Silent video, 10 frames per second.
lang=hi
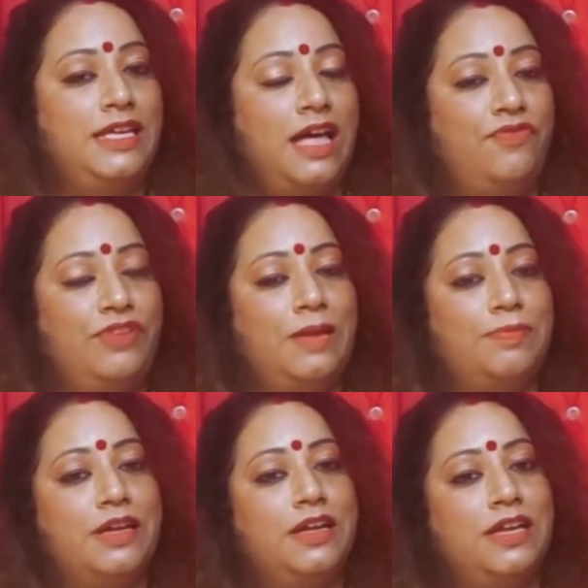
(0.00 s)
या फिर
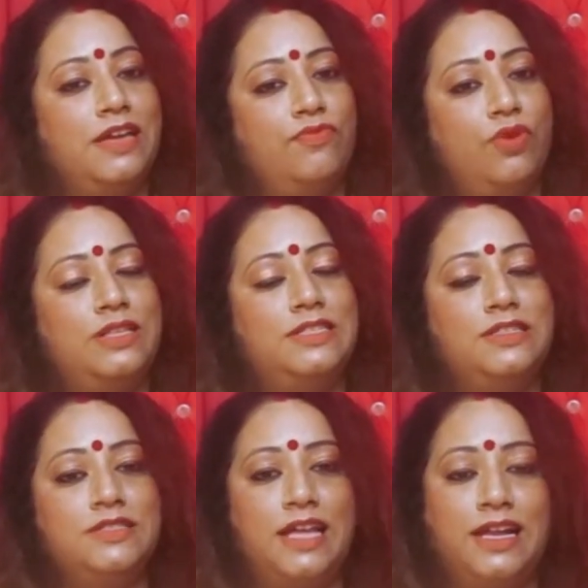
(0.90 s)
आपके घर के वॉल्स
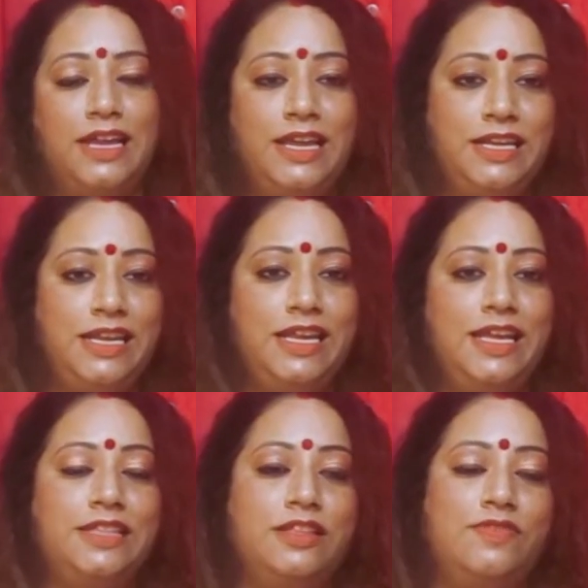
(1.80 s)
सारे ही नीले
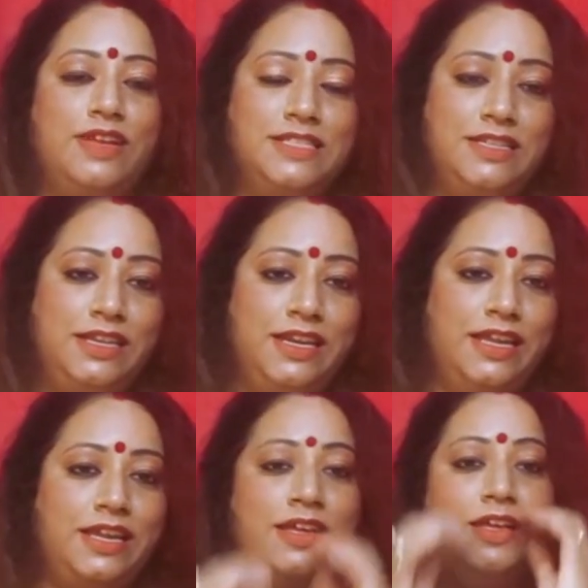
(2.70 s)
हैं दरवाजे नीले
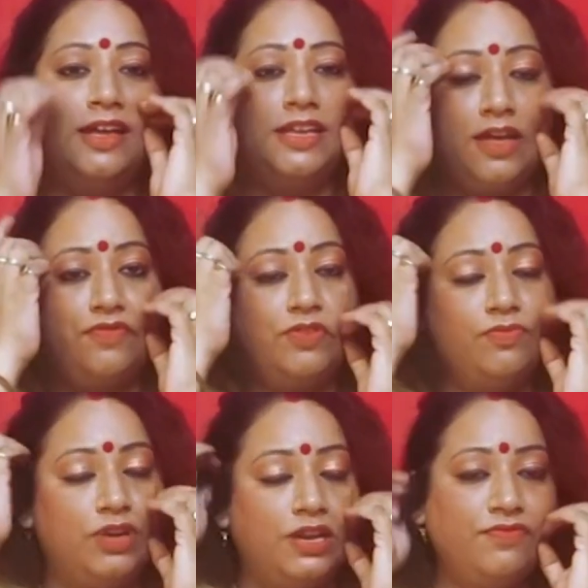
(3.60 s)
हैं या फिर
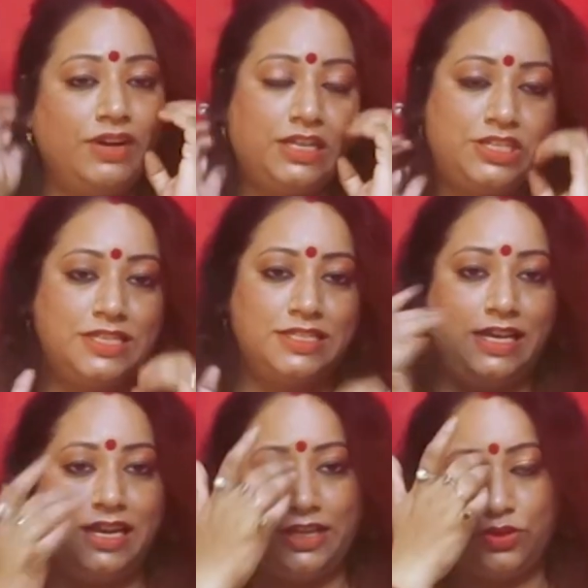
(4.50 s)
वुडन फर्नीचर्स
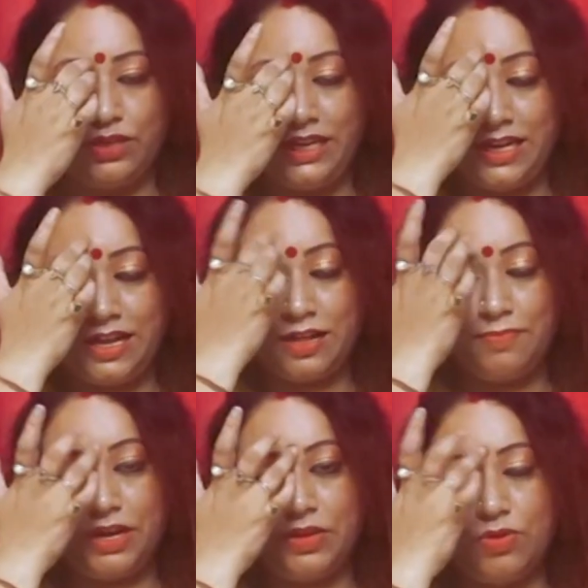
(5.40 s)
नीला है तो नीला का
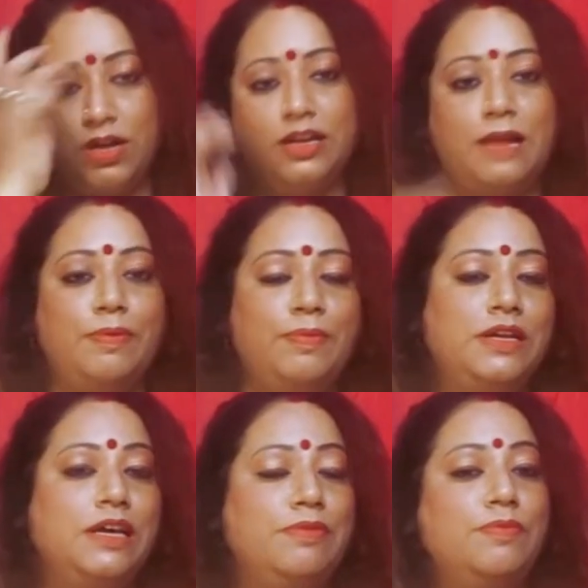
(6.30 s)
प्रयोग प्रयोग अगर आप
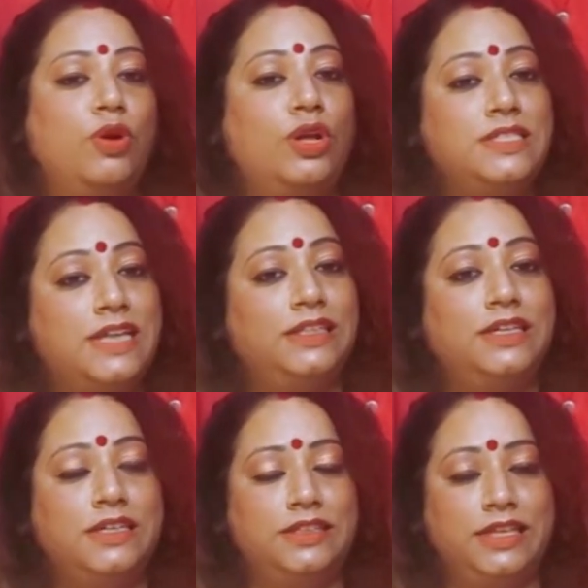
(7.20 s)
अपने घर में बहुत
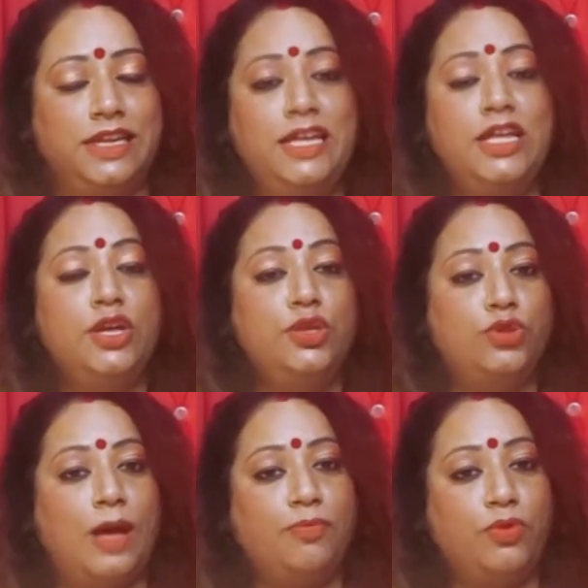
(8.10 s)
ज़्यादा करते हैं
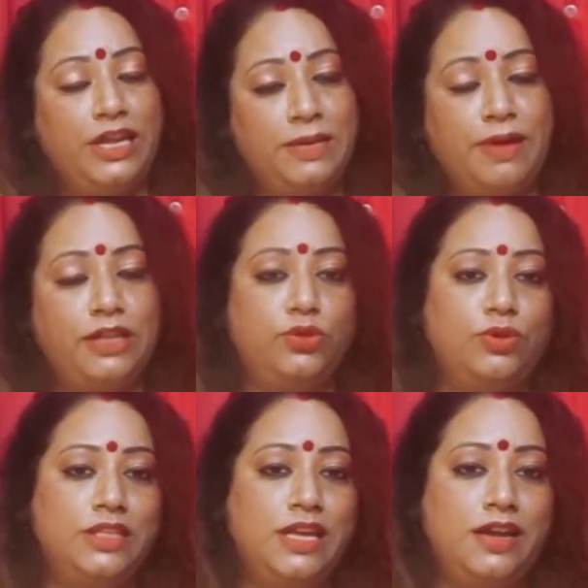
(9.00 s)
तो आपको इन बातों
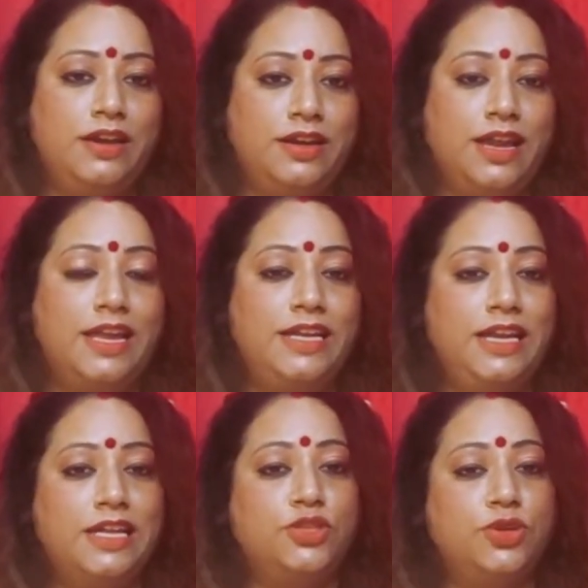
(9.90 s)
का ध्यान रखना है
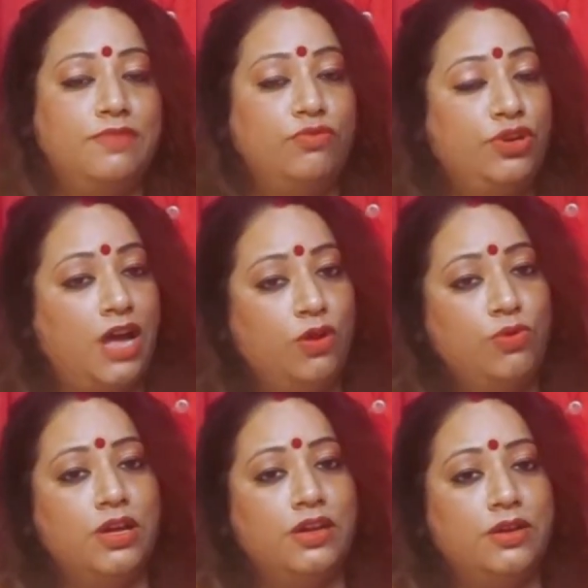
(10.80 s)
नीला जो है वो
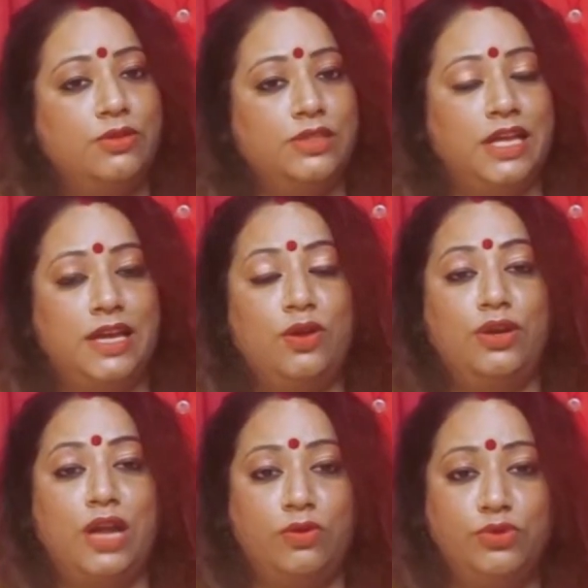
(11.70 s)
राहु का रंग होता है
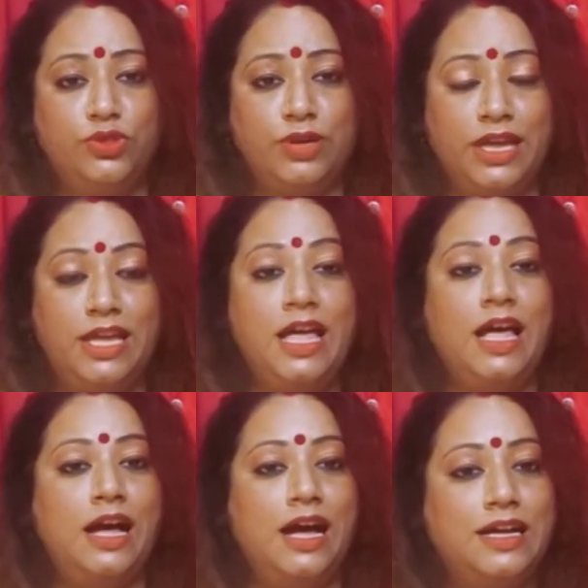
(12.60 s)
और राहु जो है
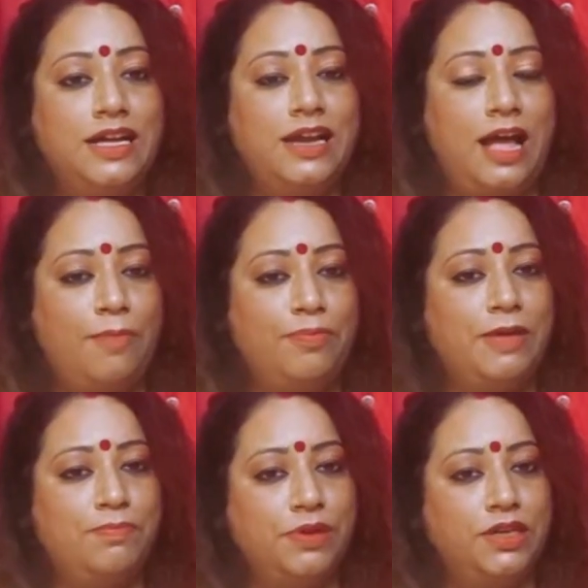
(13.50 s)
अगर
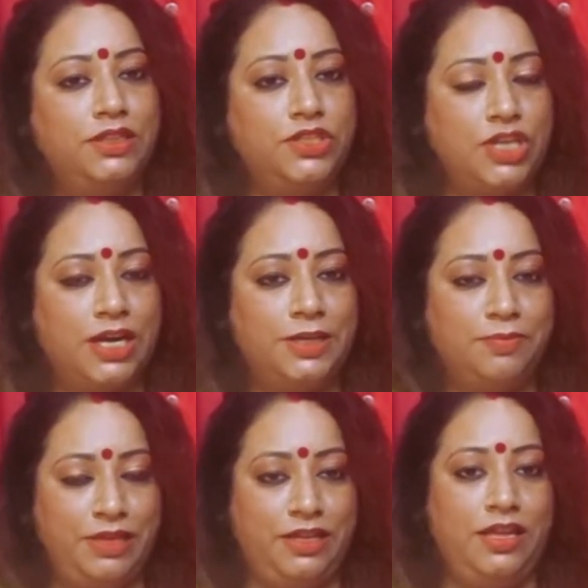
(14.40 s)
आपके बर्थ
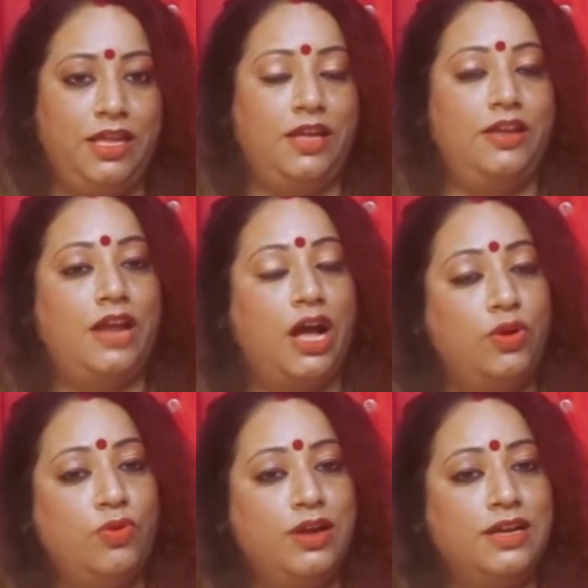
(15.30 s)
चार्ट में
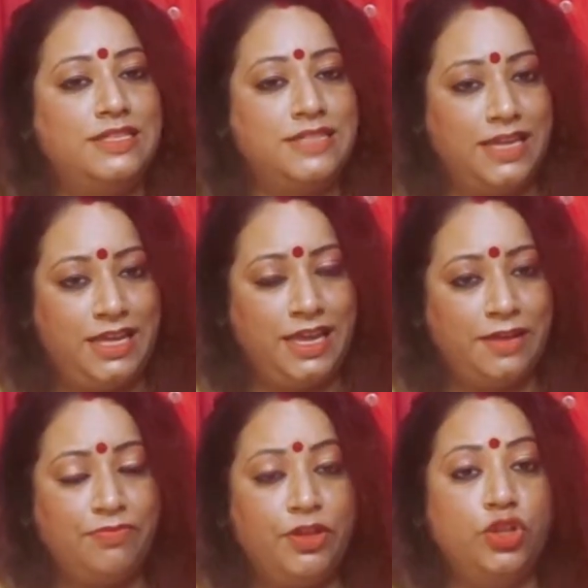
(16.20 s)
राहु अगर सही है